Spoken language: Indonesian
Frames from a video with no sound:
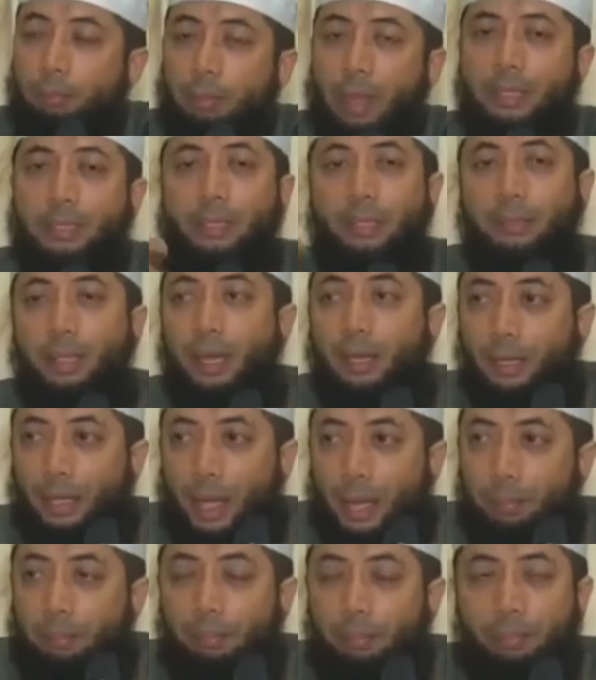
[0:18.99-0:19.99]
Pas
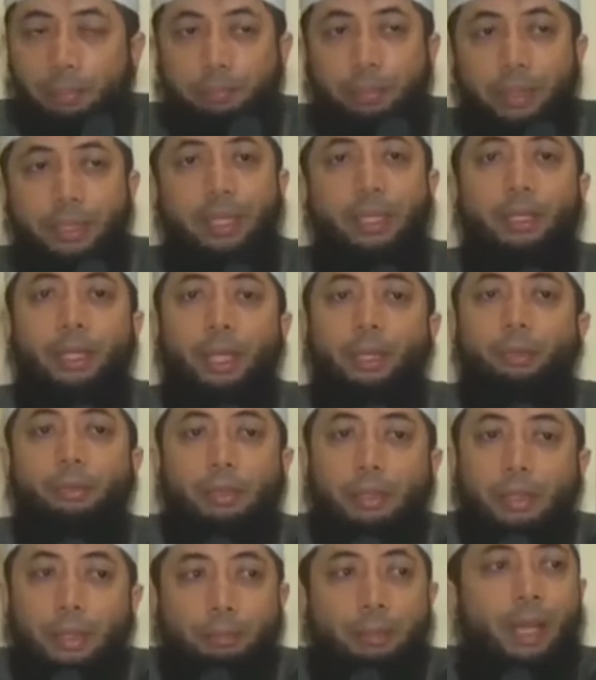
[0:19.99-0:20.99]
ketangkap, penyihir
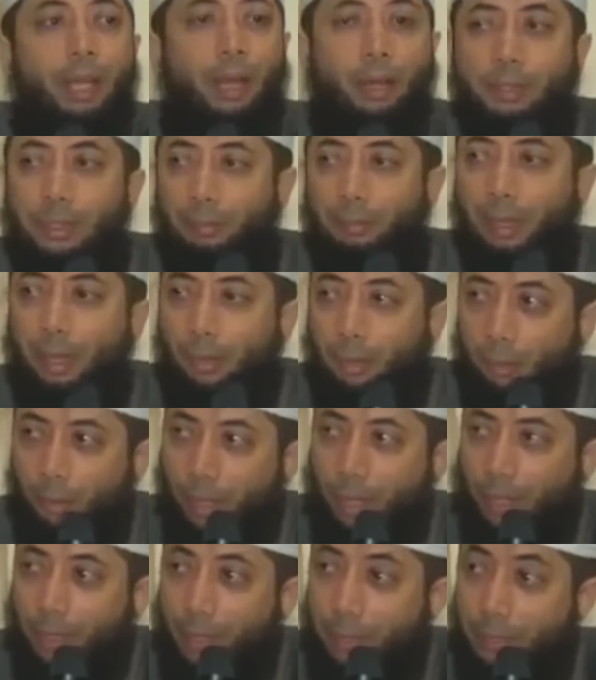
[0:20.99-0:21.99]
itu bilang sama
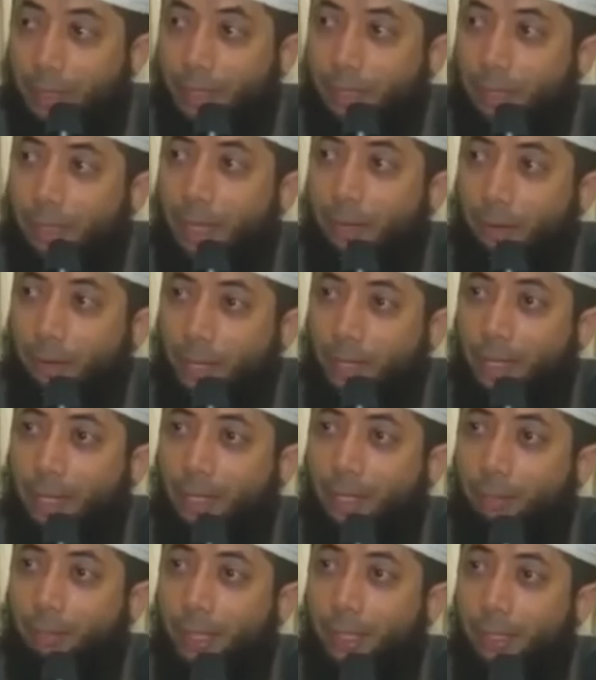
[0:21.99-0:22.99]
orang yang sedang orang yang
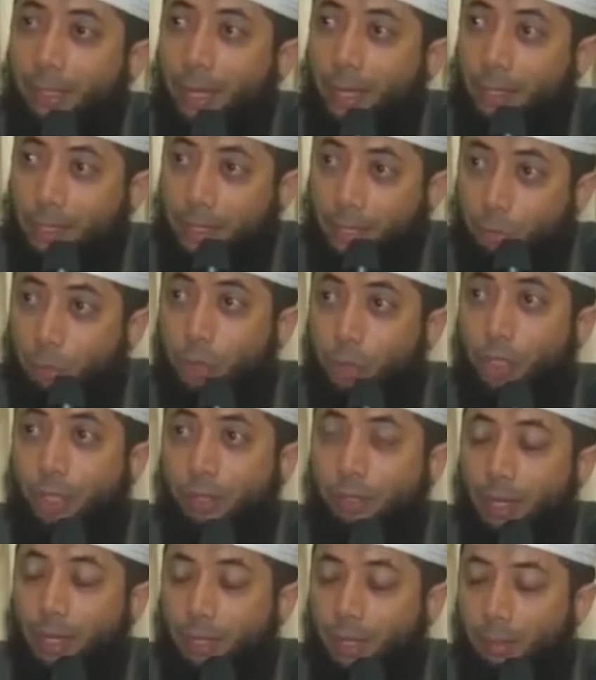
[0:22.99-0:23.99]
nangkap dia ini, ada satu
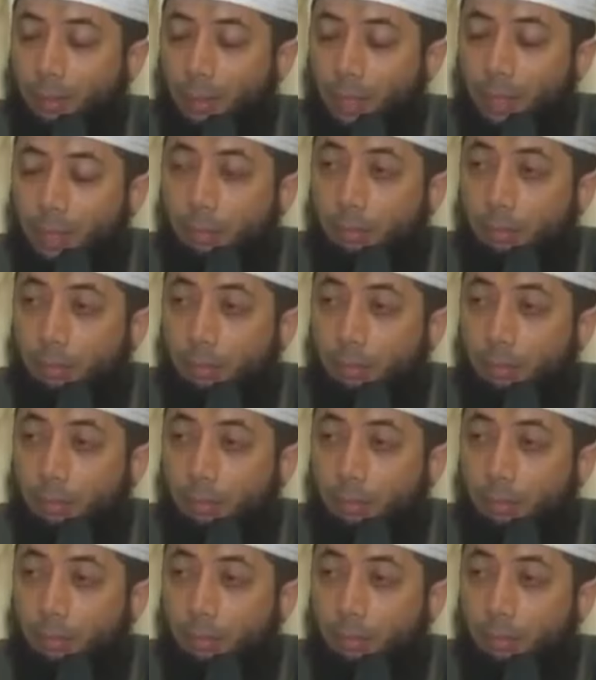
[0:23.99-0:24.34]
syekh tangkap.